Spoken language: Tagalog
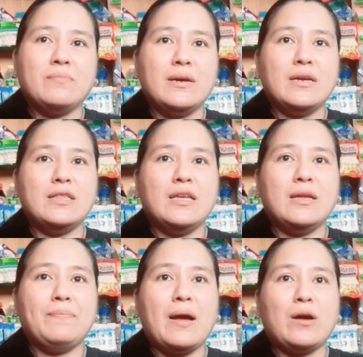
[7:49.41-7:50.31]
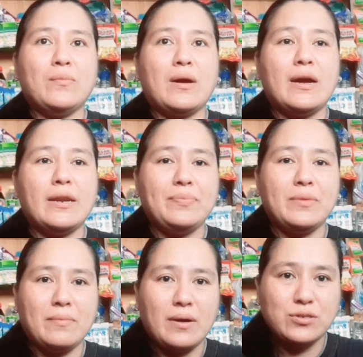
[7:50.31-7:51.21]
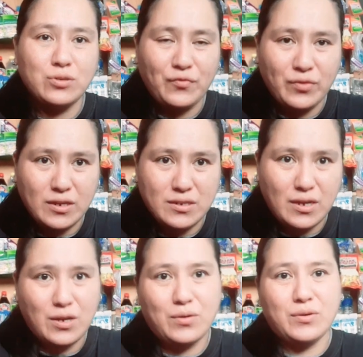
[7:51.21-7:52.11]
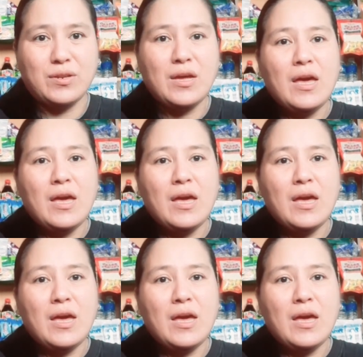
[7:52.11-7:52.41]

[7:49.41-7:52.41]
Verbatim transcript: pag hindi pa ako makahanap ng mga soft drinks ngayon,